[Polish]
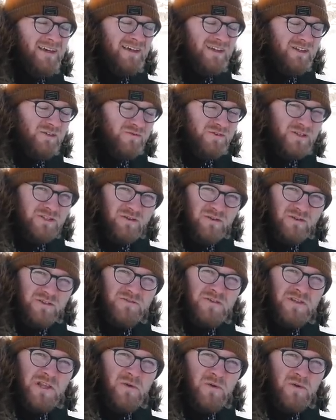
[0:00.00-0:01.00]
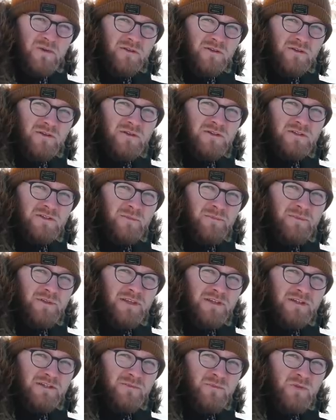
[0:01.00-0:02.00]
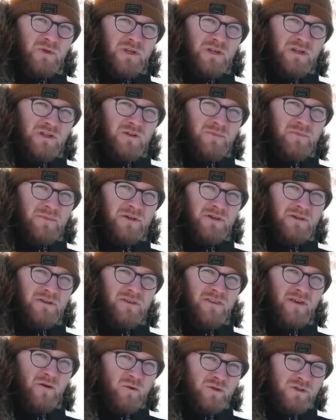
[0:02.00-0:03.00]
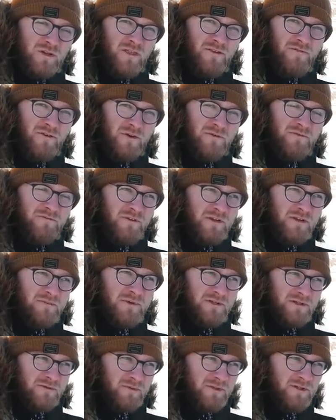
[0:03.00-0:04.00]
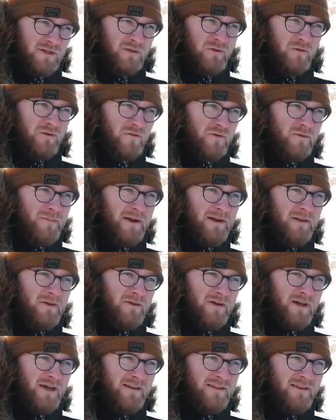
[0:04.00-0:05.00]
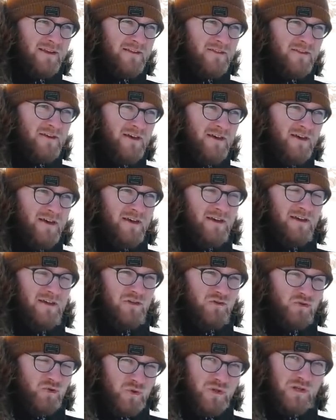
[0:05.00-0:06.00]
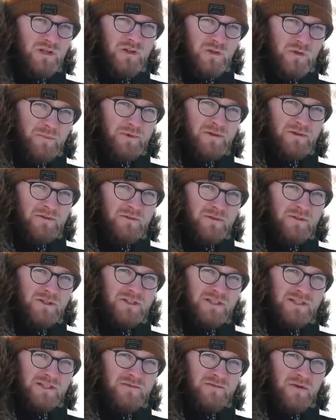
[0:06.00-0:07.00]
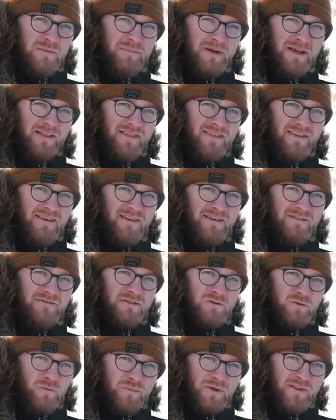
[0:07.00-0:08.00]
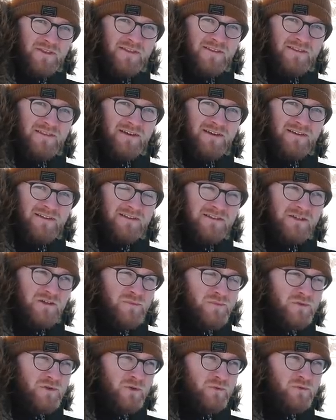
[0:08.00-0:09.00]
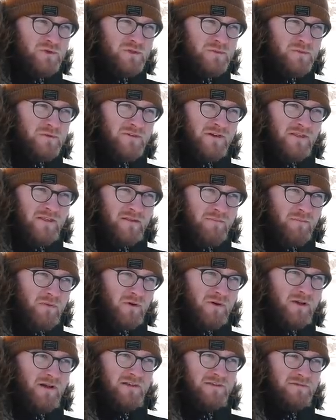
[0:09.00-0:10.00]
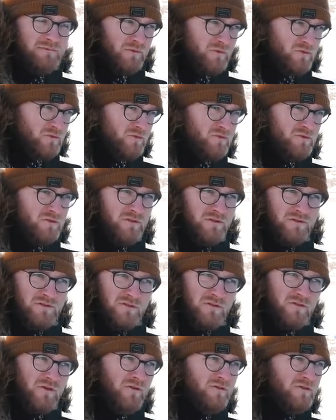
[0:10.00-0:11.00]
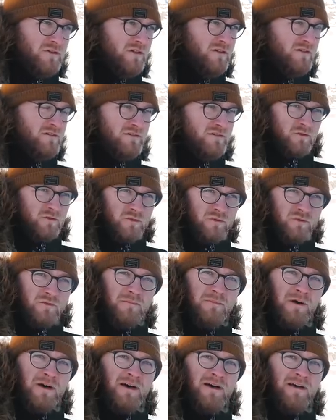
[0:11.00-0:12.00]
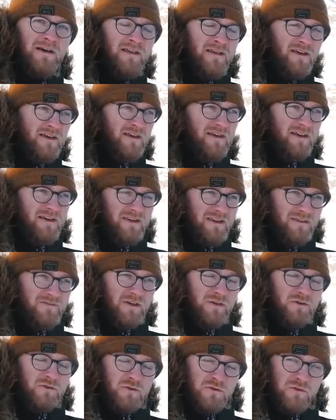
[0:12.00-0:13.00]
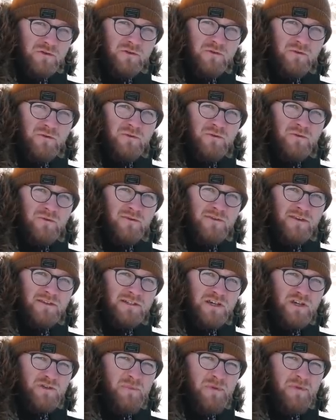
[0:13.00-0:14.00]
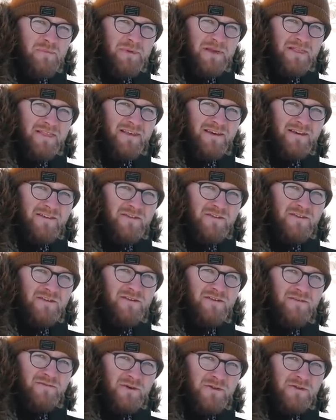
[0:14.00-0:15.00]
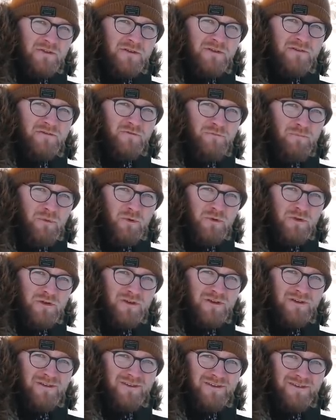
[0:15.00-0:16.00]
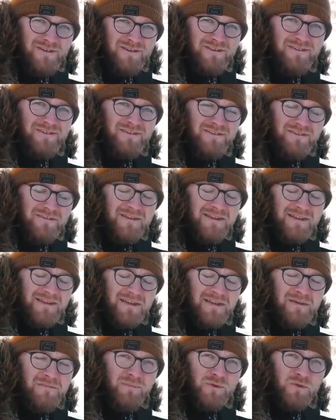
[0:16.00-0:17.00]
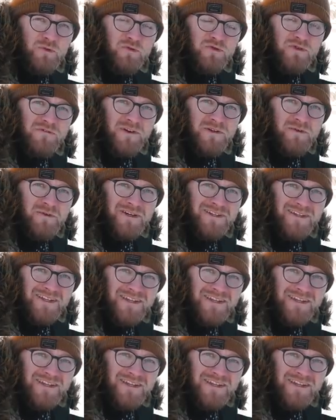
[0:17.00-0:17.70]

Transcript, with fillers: i to wszystko rozwinęło się do tego stopnia, że musieliśmy założyć swoją firmę, żeby to jakoś formalnie ogarniać i rzuciliśmy dotychczasowe prace w 100%, zaczęliśmy się utrzymywać z bloga, z podróży, z książek, YouTube'a i większość roku zaczęliśmy spędzać właśnie w busie i na takim podróżowaniu jak